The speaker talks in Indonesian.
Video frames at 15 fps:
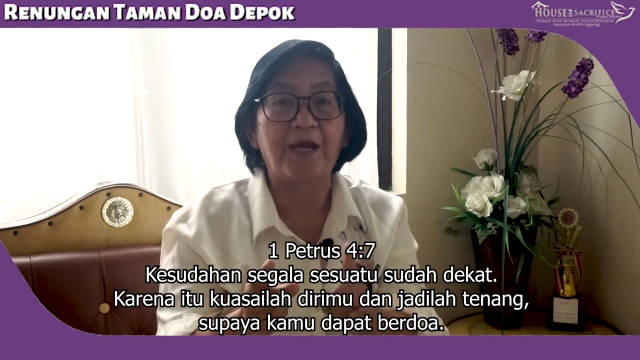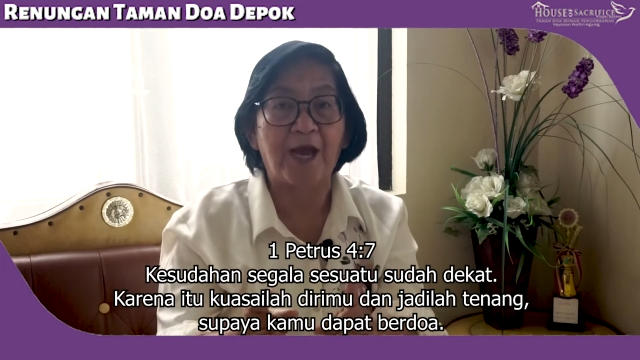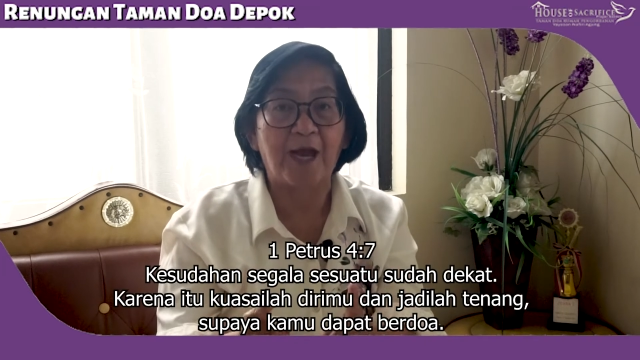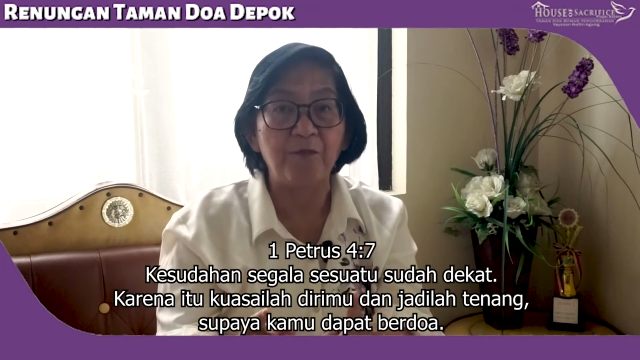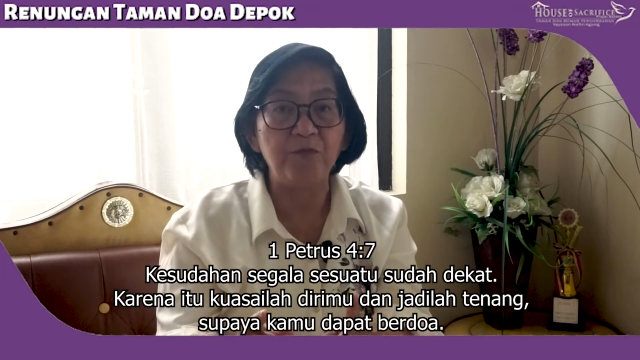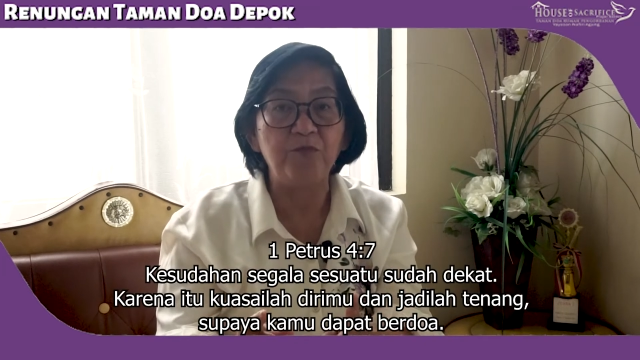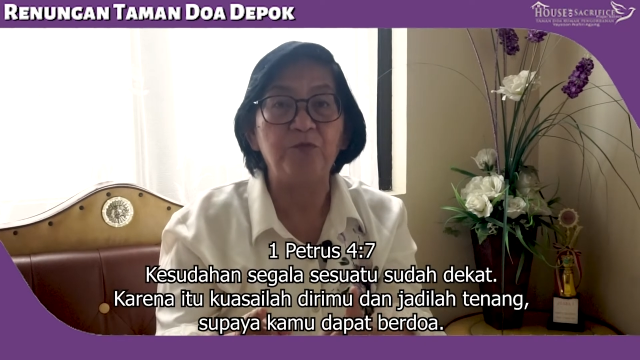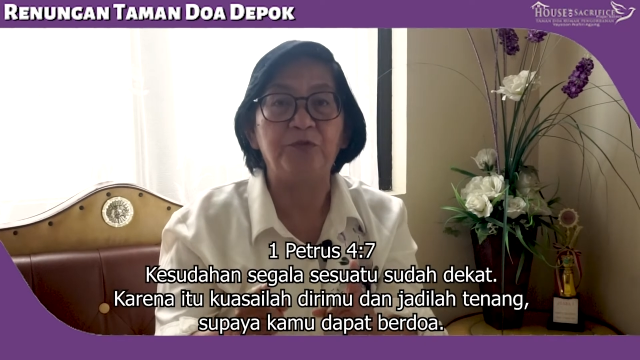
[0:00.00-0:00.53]

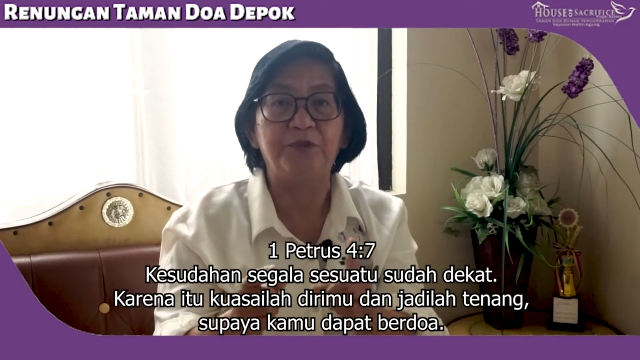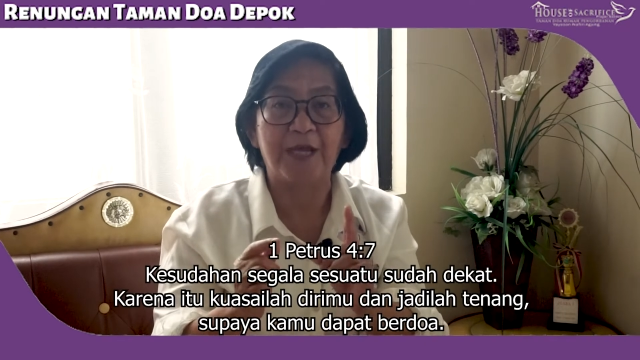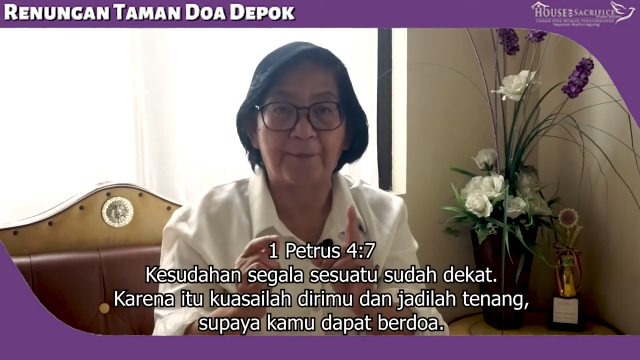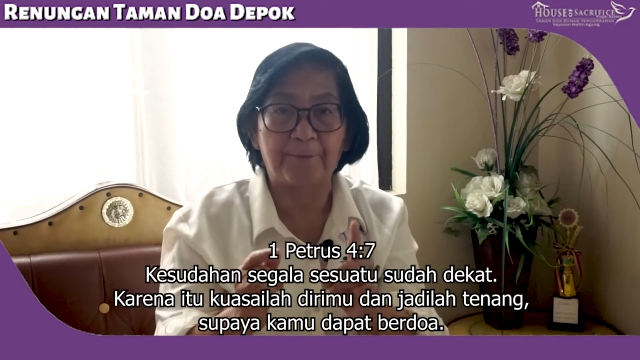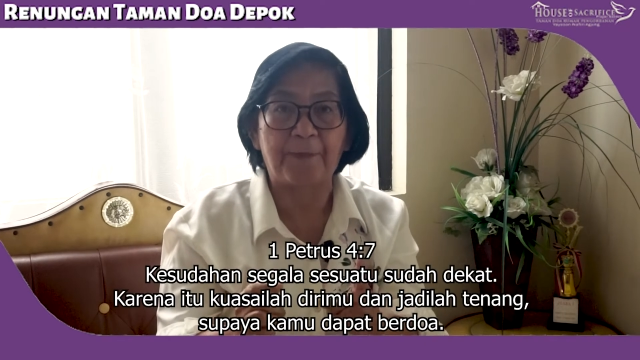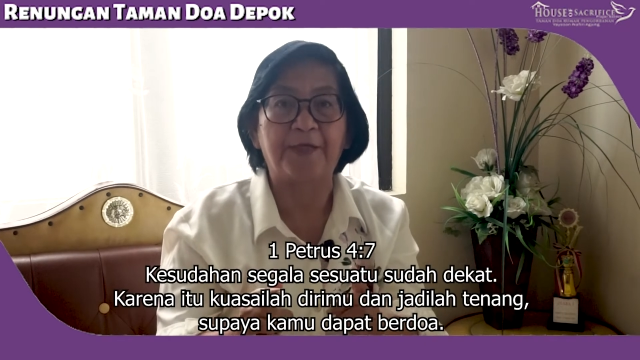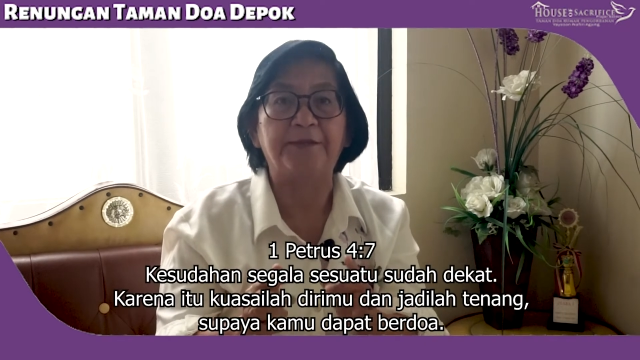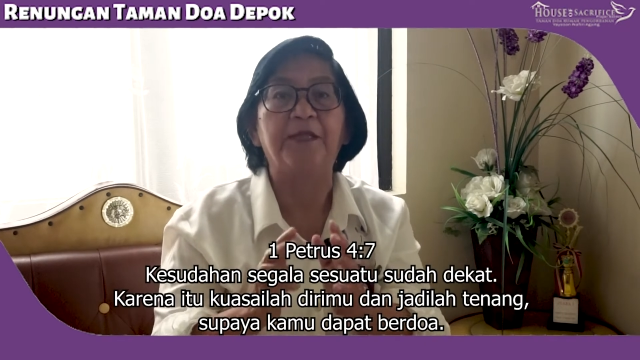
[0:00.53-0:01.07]
kamu
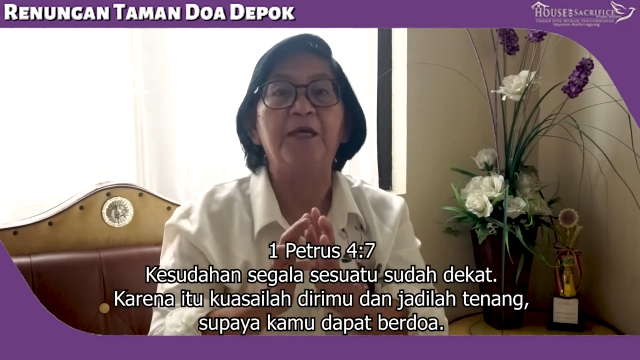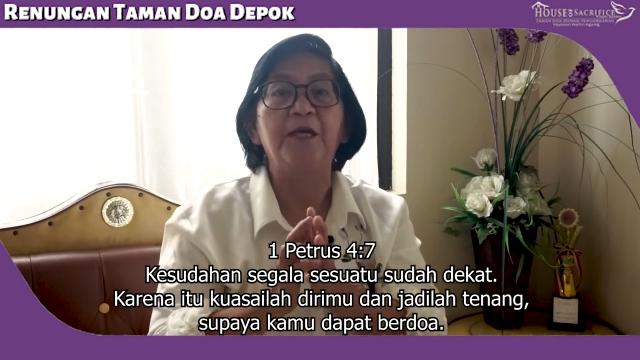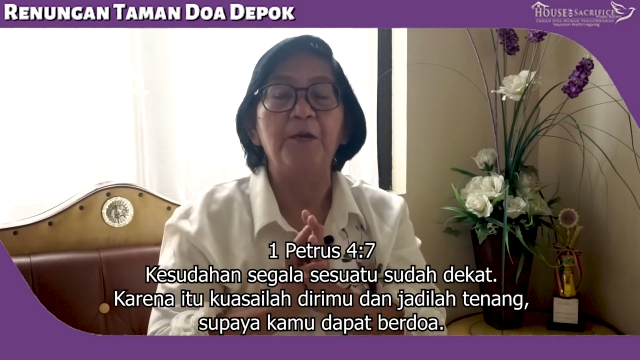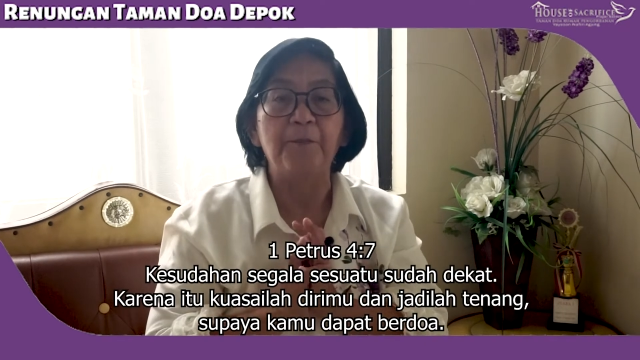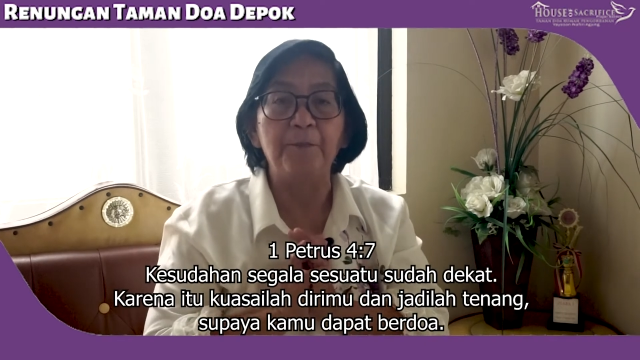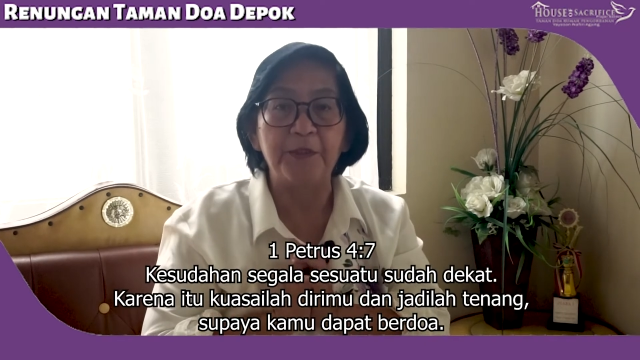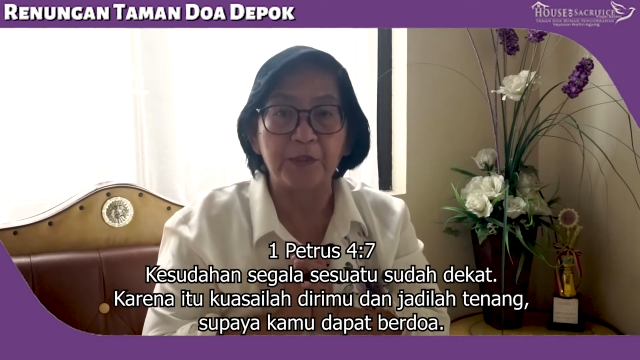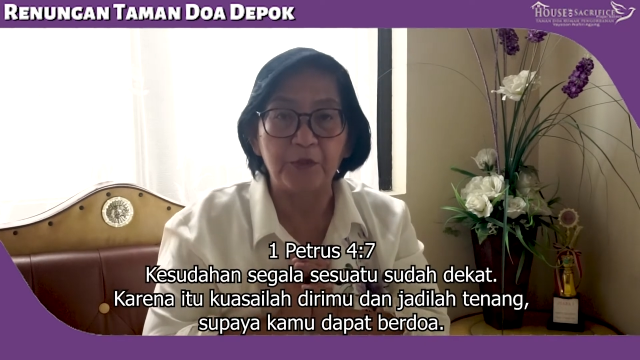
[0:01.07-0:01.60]
dapat
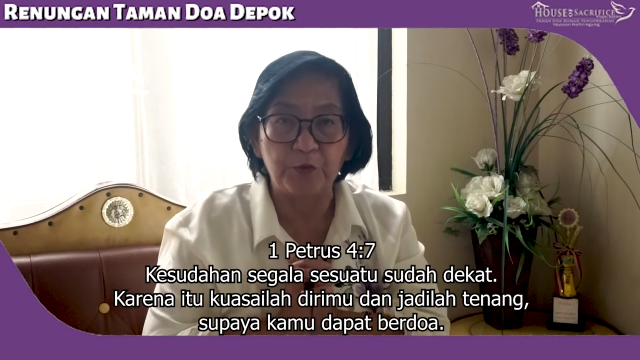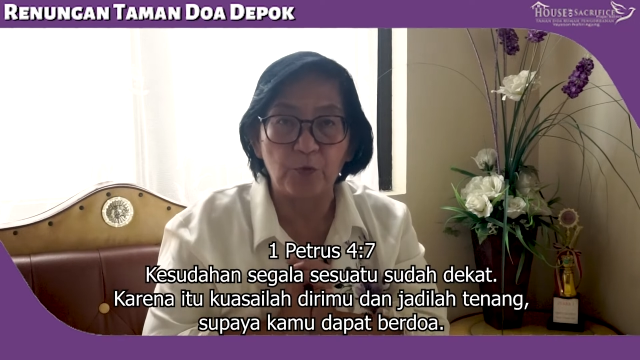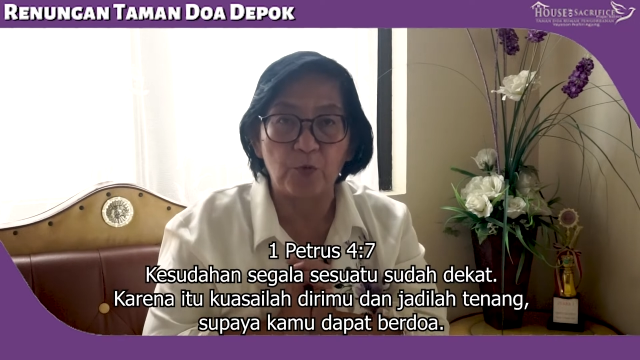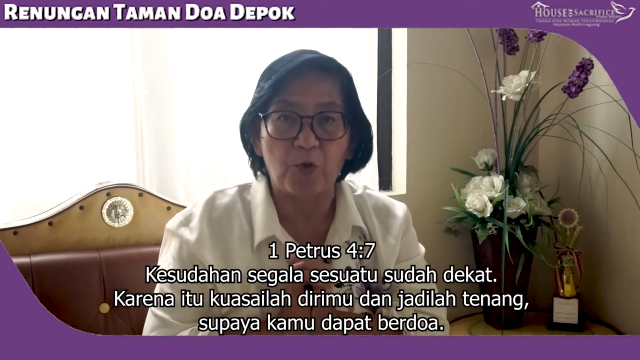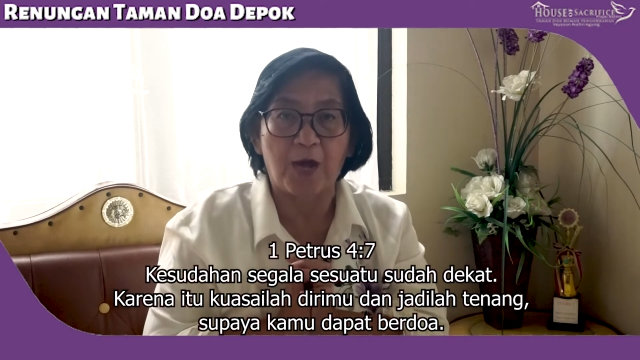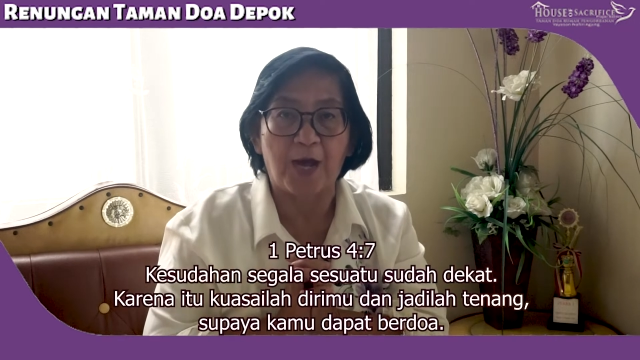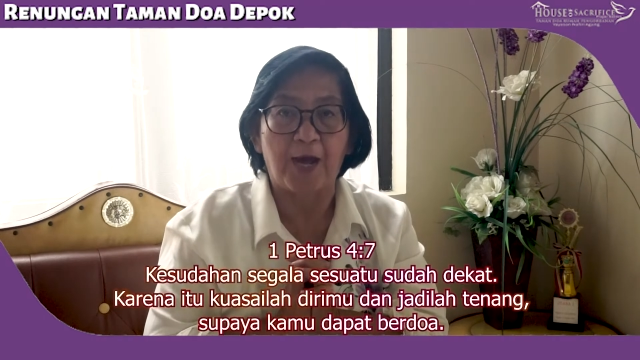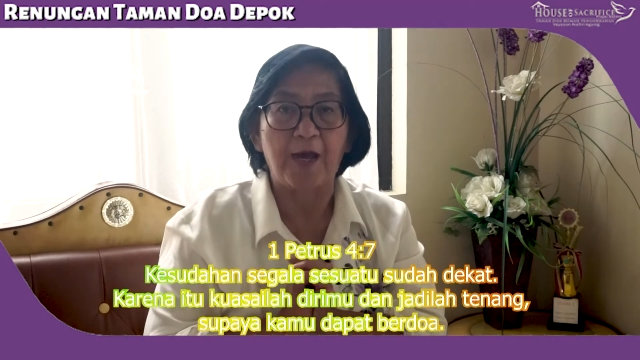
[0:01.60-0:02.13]

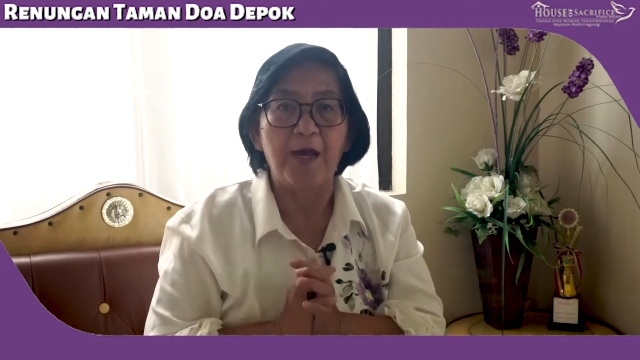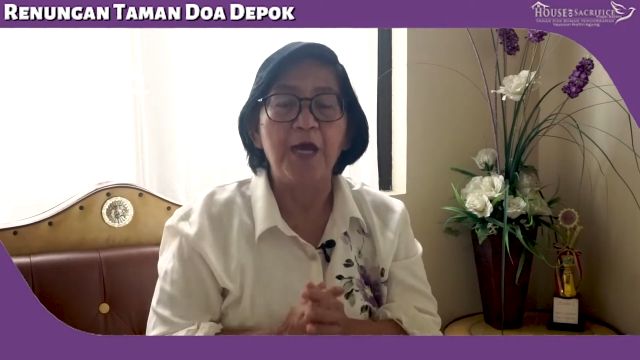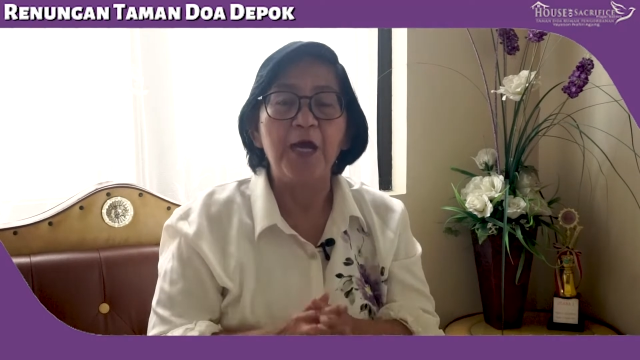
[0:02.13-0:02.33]
berdoa.